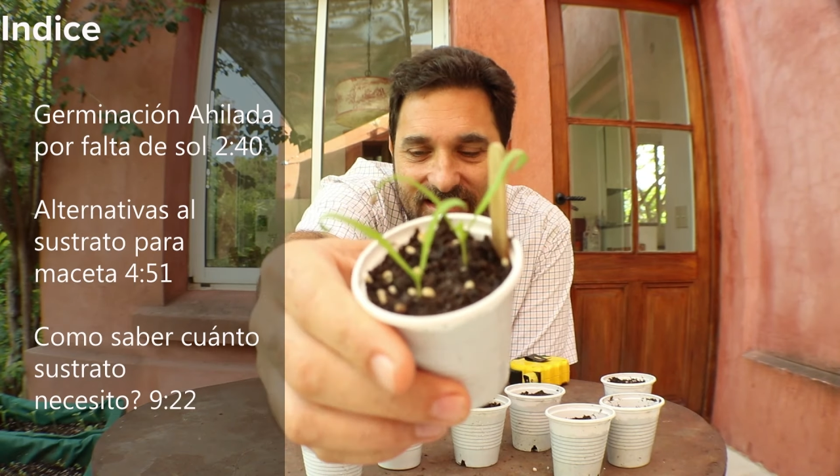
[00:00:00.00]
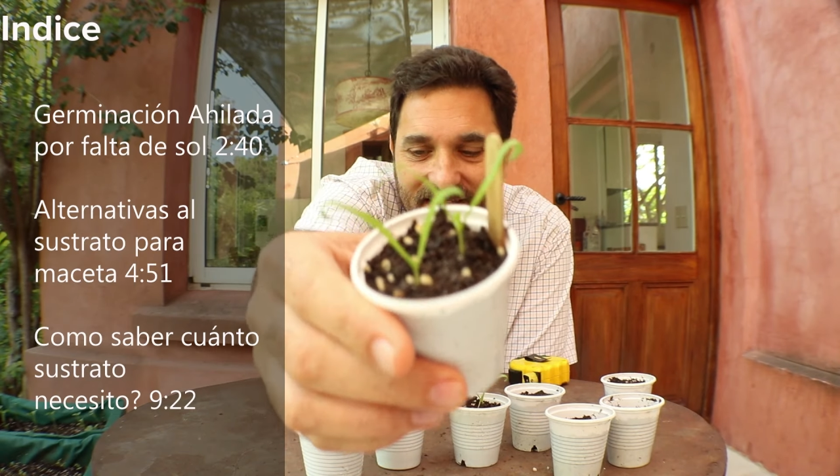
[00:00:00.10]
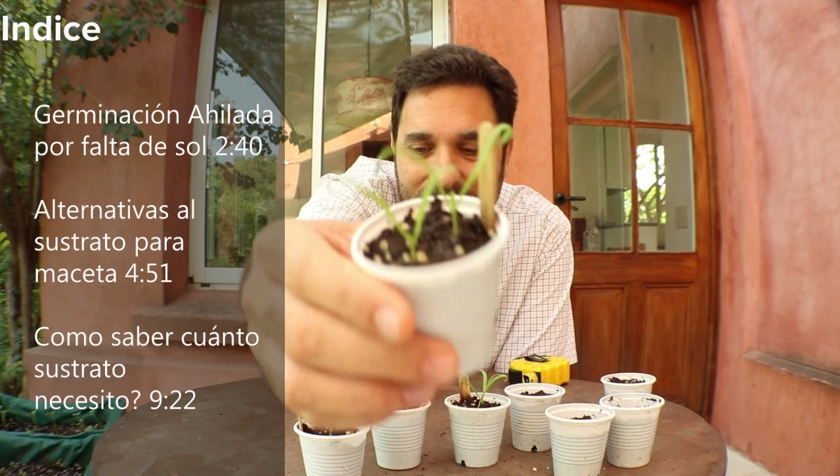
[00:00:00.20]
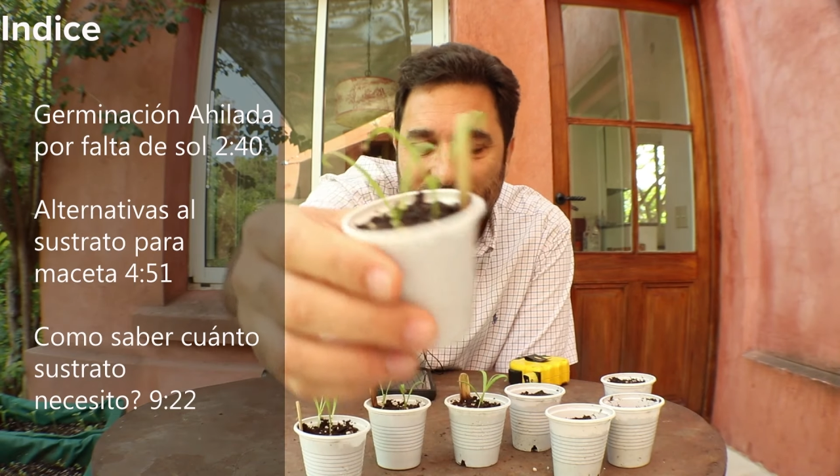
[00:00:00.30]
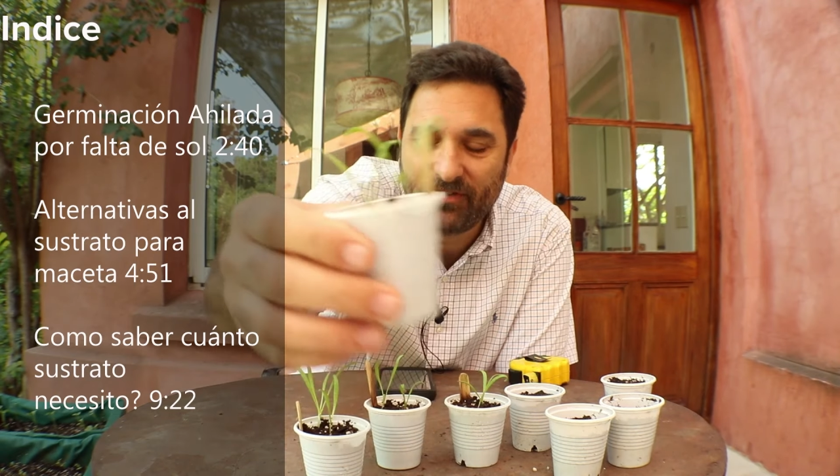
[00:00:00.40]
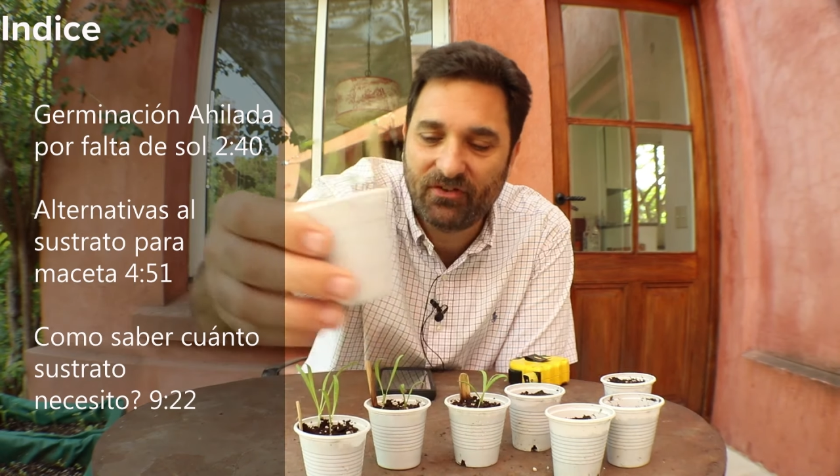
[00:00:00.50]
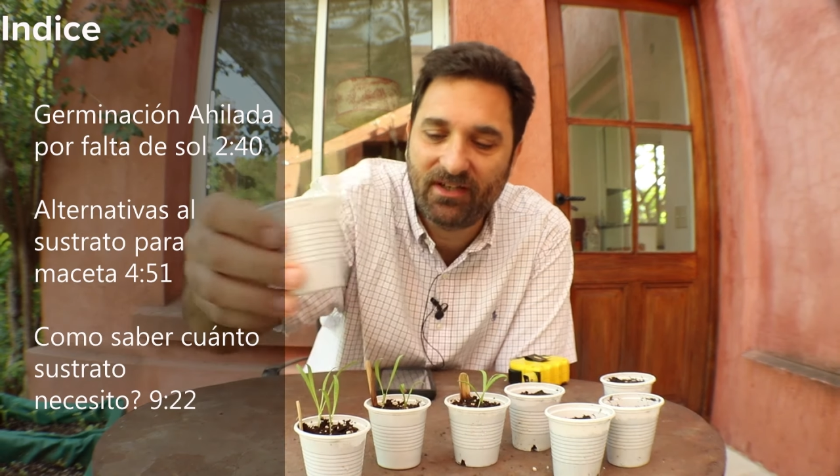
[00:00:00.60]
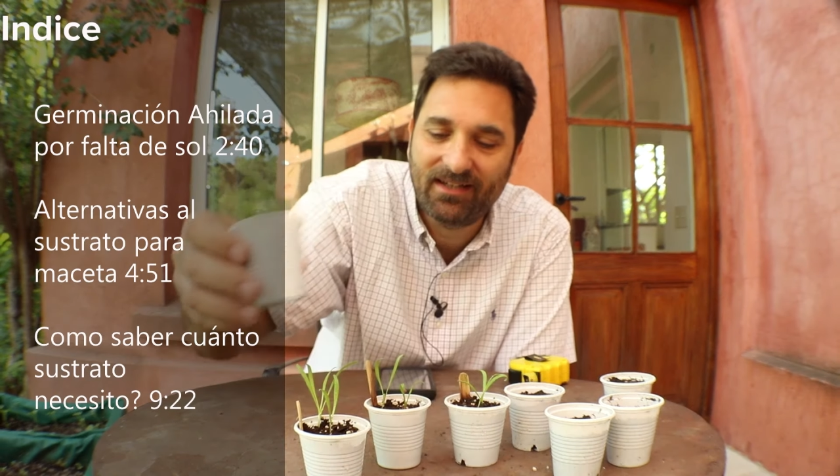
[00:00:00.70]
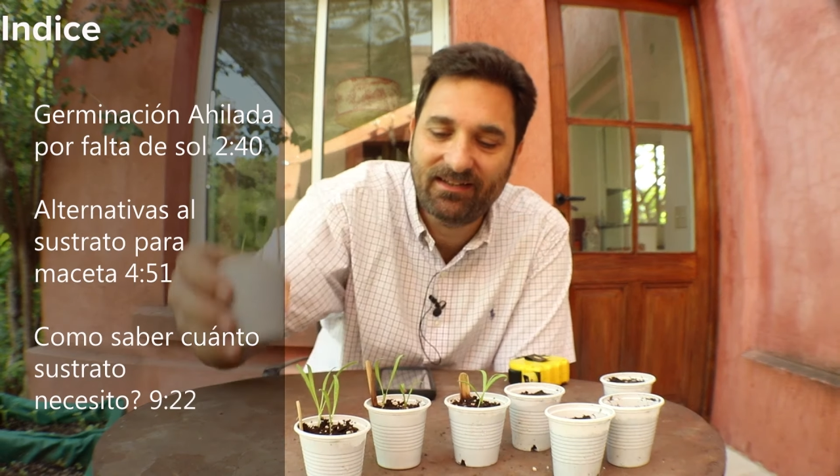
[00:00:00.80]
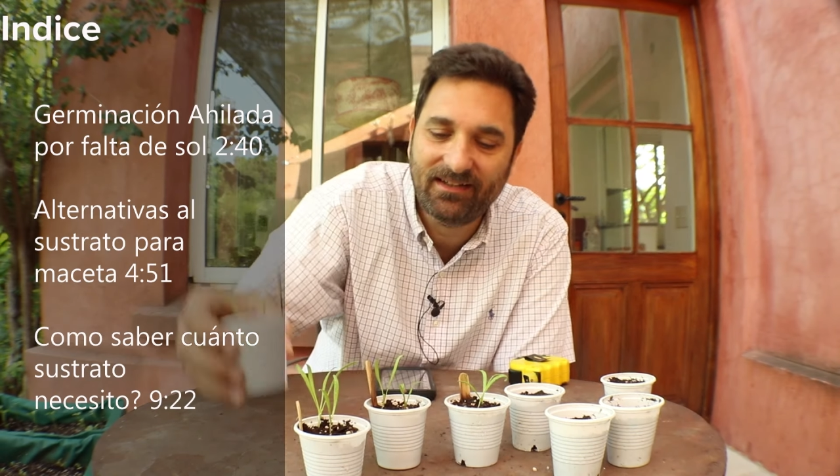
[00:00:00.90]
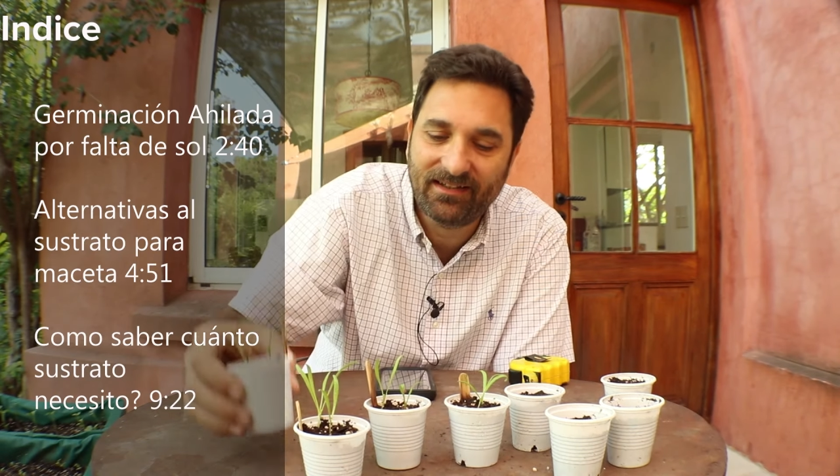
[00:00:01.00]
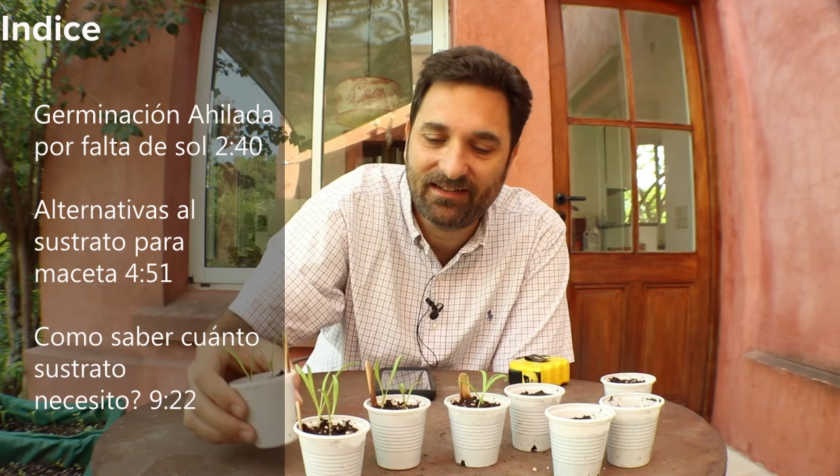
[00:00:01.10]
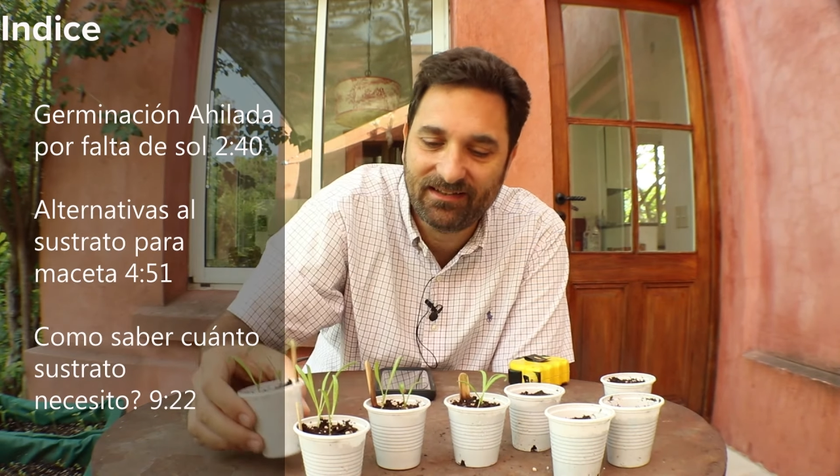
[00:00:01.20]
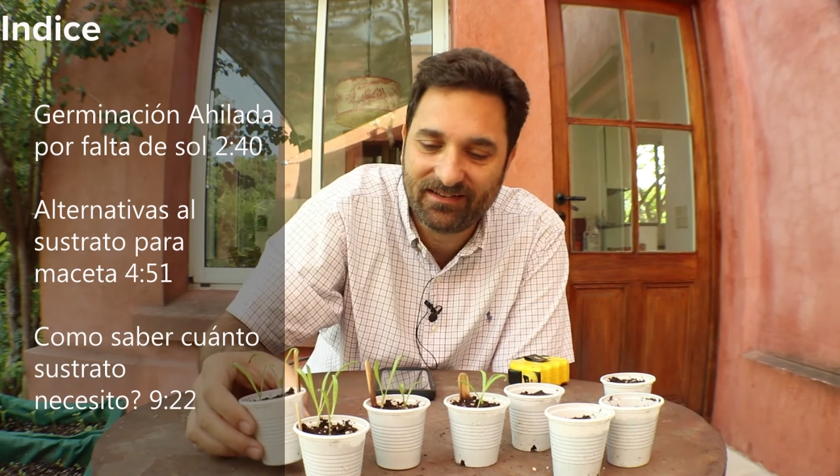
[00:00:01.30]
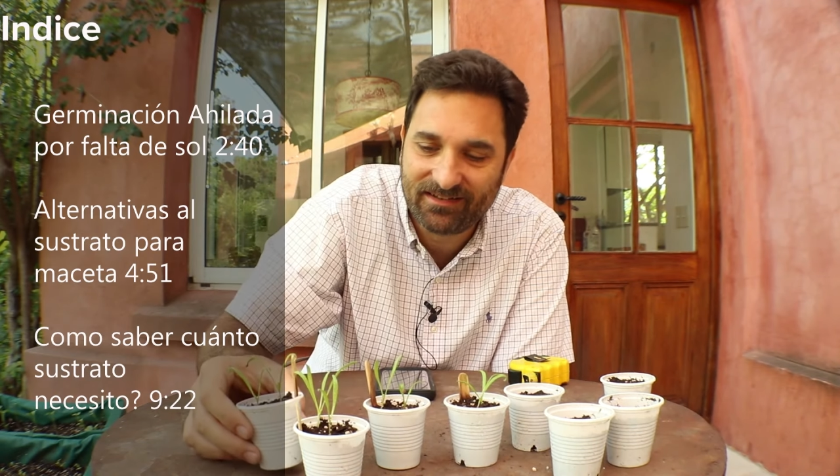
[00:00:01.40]
Impresionante
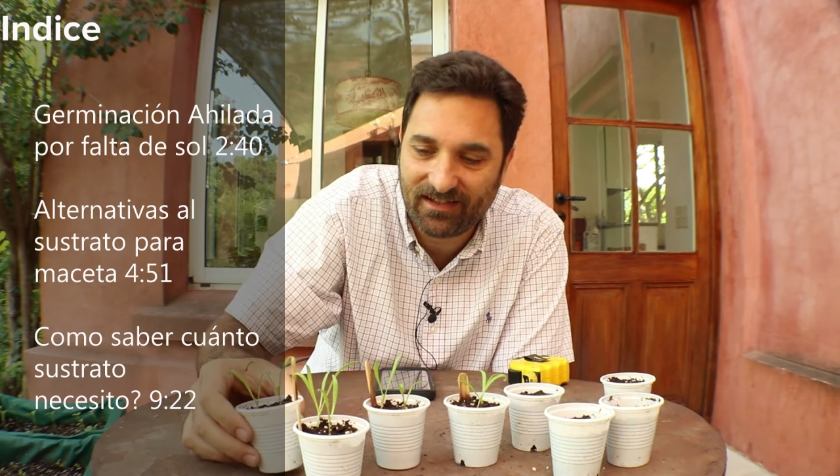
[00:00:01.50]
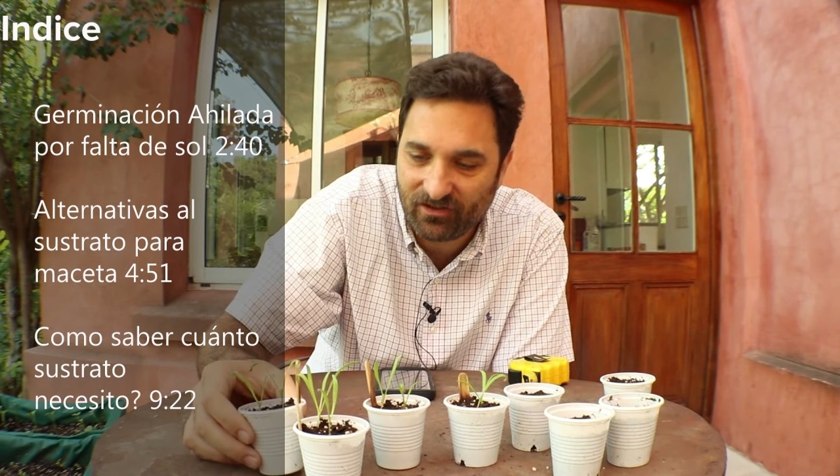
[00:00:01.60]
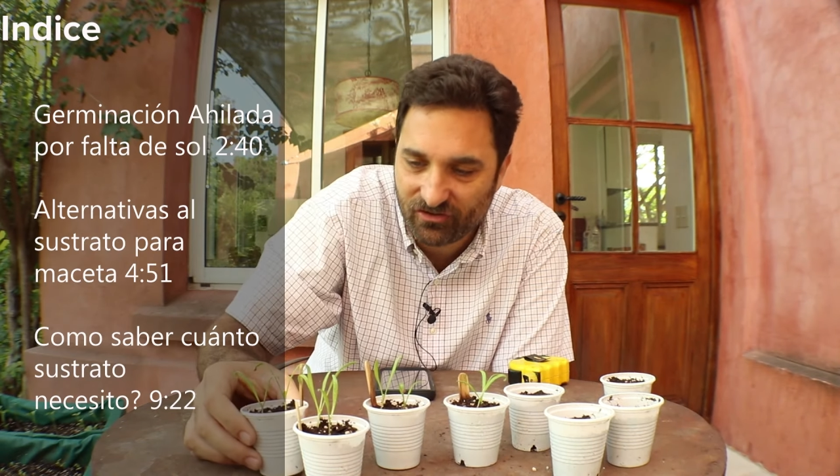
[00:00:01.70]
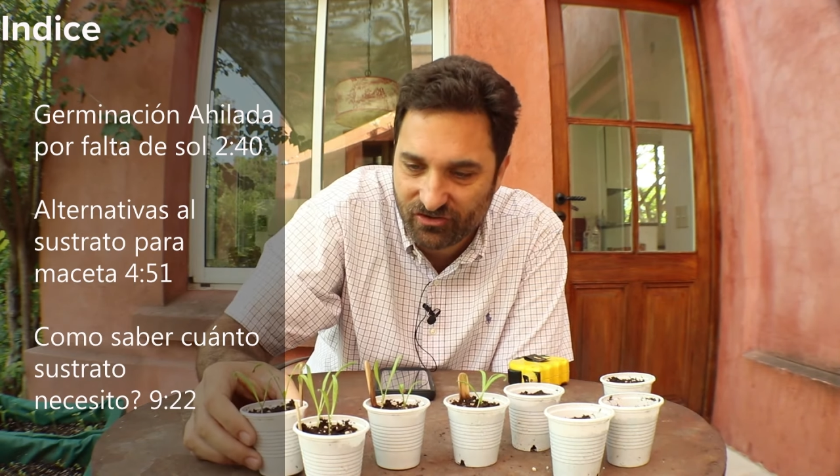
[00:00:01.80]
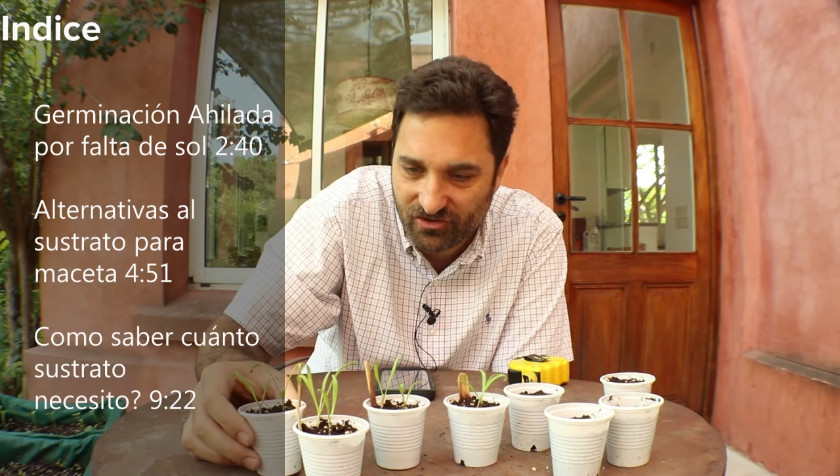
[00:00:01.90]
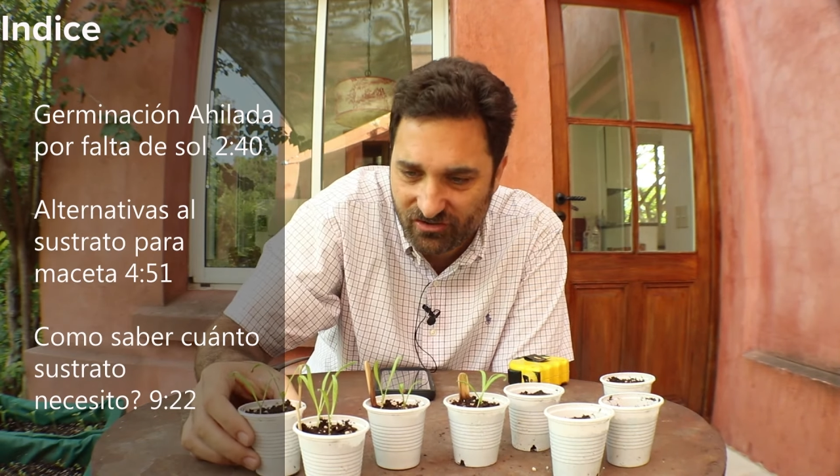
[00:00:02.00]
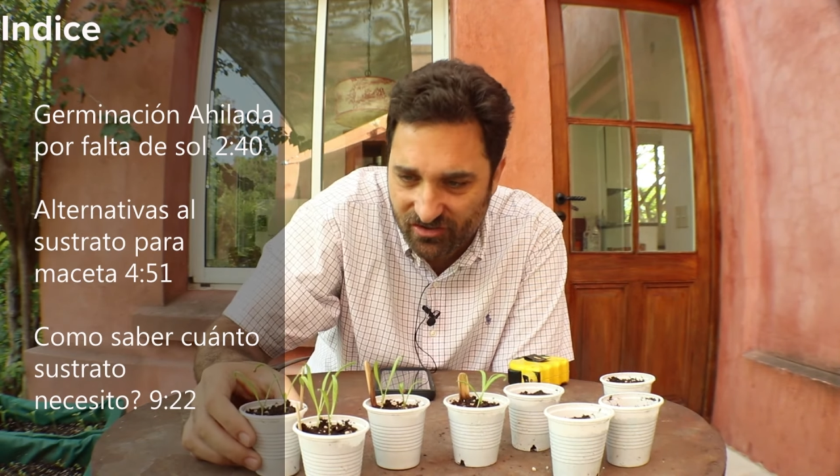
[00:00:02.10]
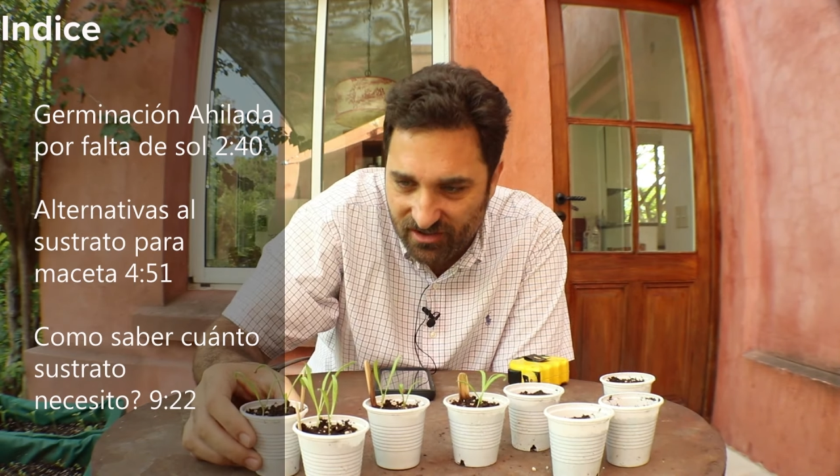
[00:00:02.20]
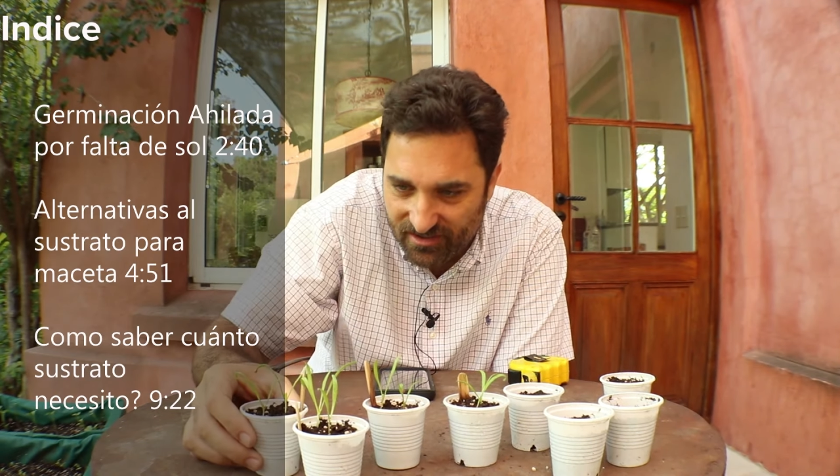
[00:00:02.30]
el desarrollo